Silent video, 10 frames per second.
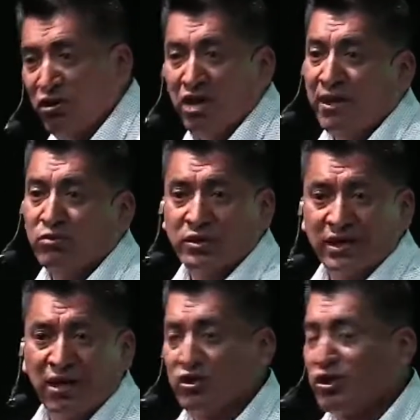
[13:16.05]
no le va a
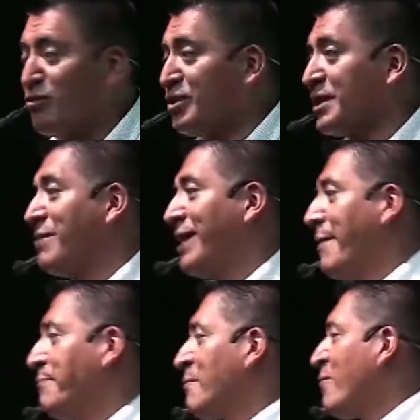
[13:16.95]
gustar a los novios, es, mira,
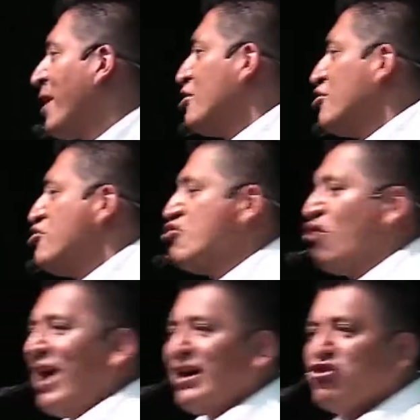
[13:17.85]

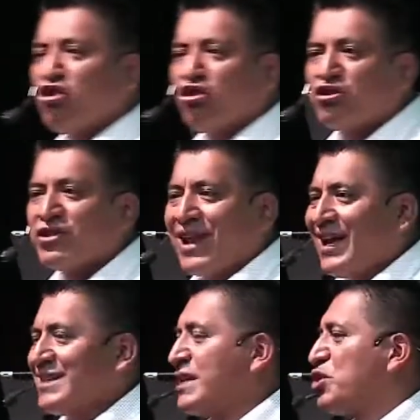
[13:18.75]
no, no
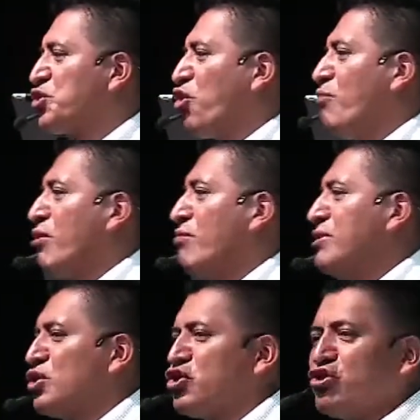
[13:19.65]
contraigas esos
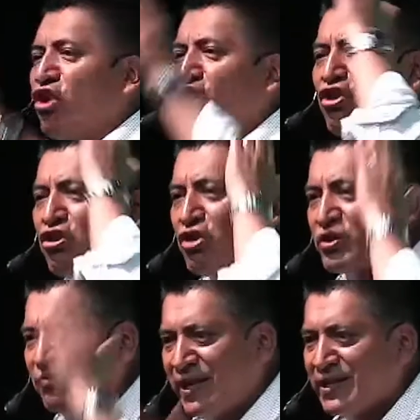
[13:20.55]
compromisos todos
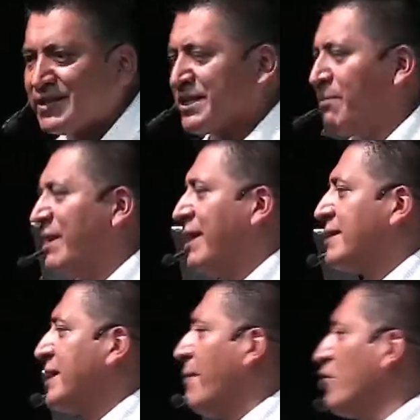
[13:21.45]
los fines de semana,
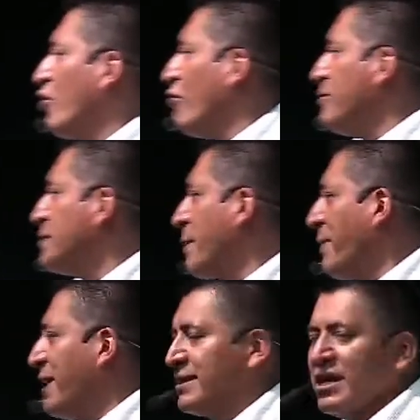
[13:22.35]
sábado con mis
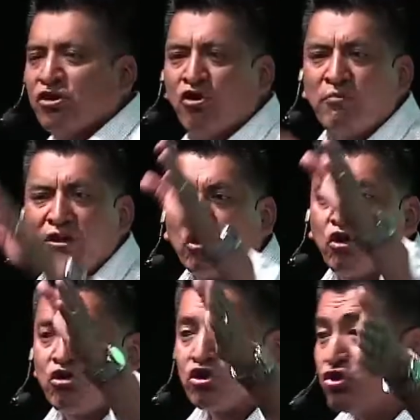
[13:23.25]
papás, domingo
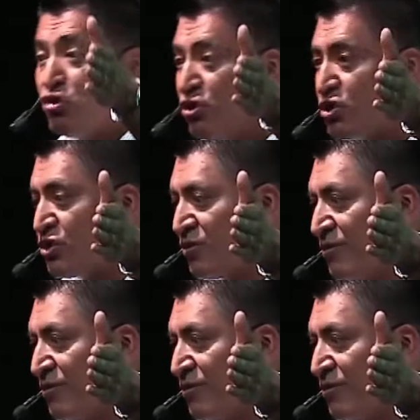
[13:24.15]
con los tuyos.